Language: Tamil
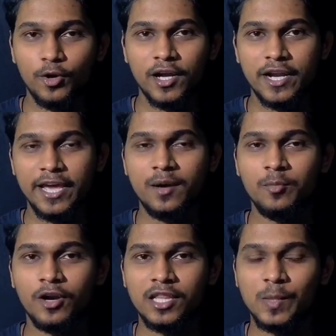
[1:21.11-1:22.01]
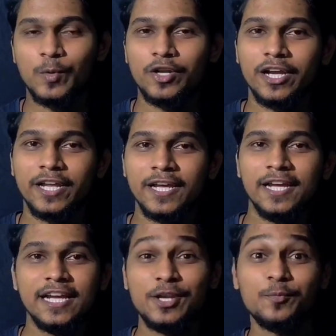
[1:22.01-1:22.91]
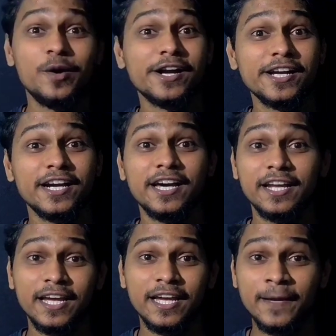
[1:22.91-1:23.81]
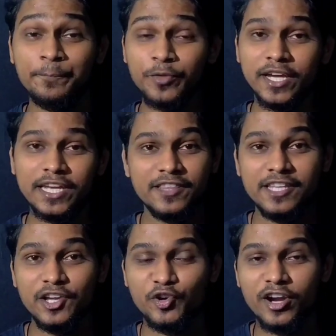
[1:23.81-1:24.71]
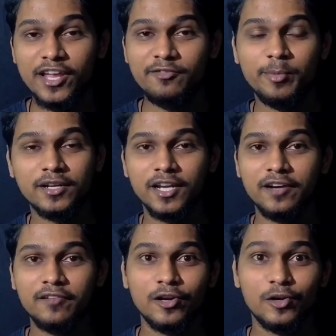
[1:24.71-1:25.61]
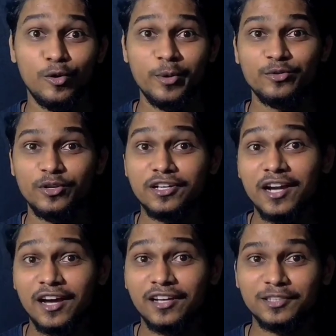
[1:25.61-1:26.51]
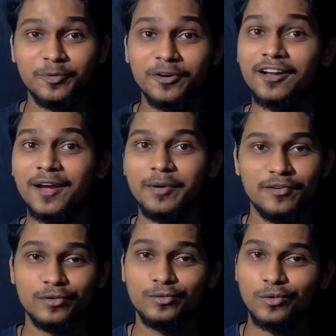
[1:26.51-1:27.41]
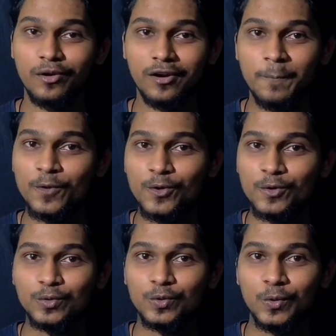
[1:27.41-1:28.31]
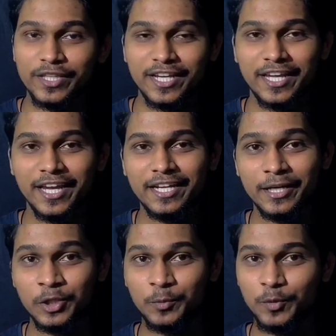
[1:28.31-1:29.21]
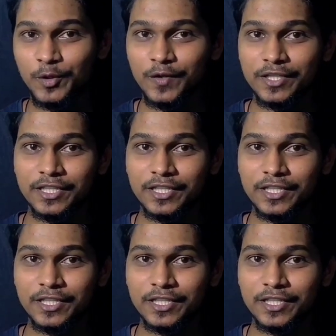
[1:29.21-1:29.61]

போகிறான் நேராக போகிறான் அந்த பொண்ணுக்கிட்ட நீ ரொம்ப அழகாக இருக்க நீ வந்து என்னோட லைஃப் பார்ட்னராக வரணும் அப்படின்னு சொல்லிட்டு நான் ஆசைப்பட்றேன் அப்படின்னு வந்து சொல்கிறான் ஸோ இதை கேட்டு அந்த பொண்ணு